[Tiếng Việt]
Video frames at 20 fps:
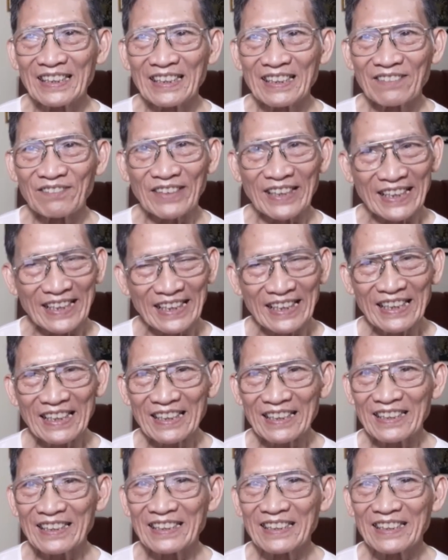Về khí
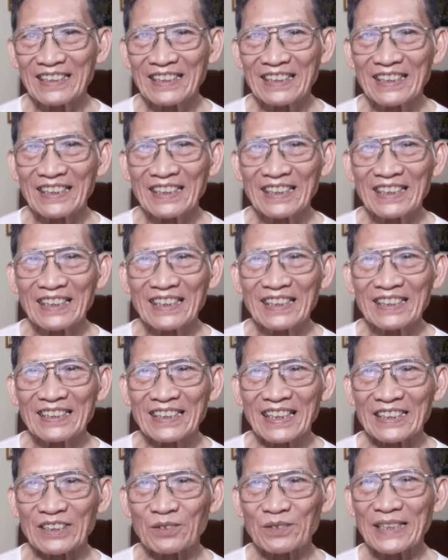thì
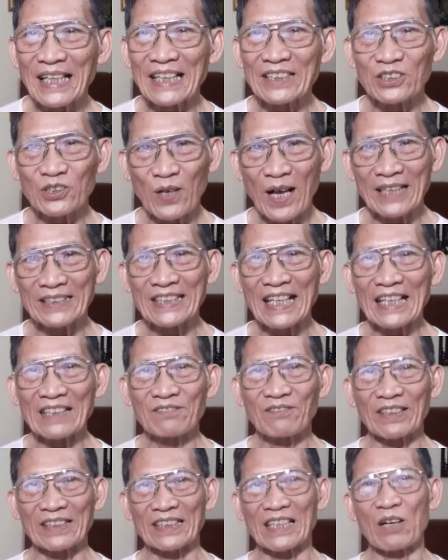chúng ta xoa sát
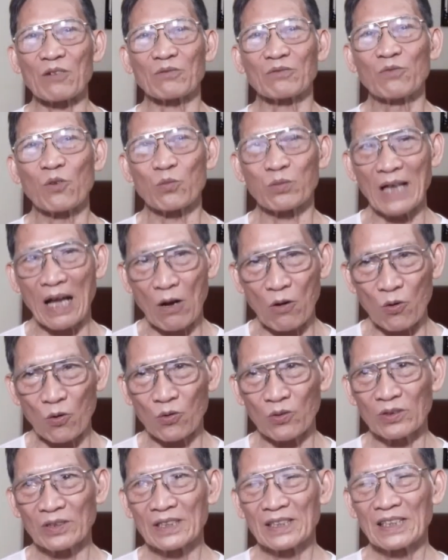vận động vùng đầu,
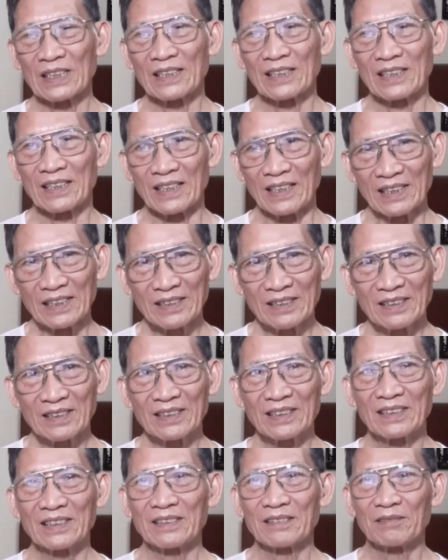lưng,
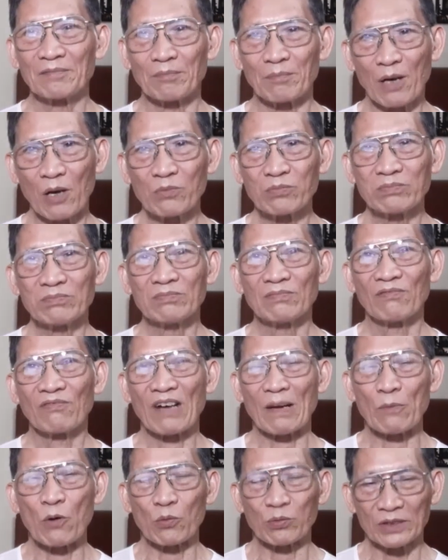mông và
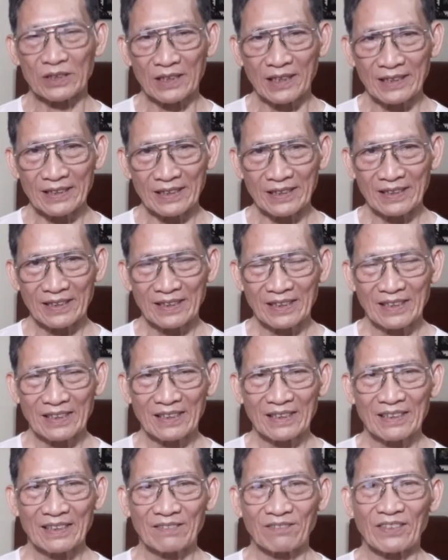bụng dưới
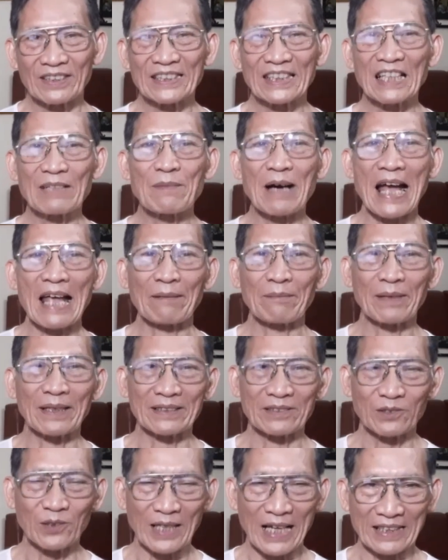với những cái bài mà chúng
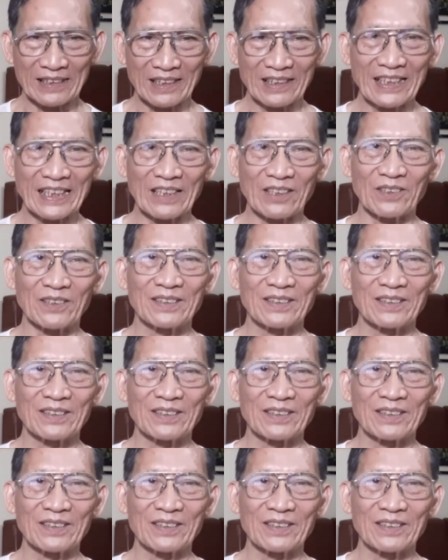tôi đã giới thiệu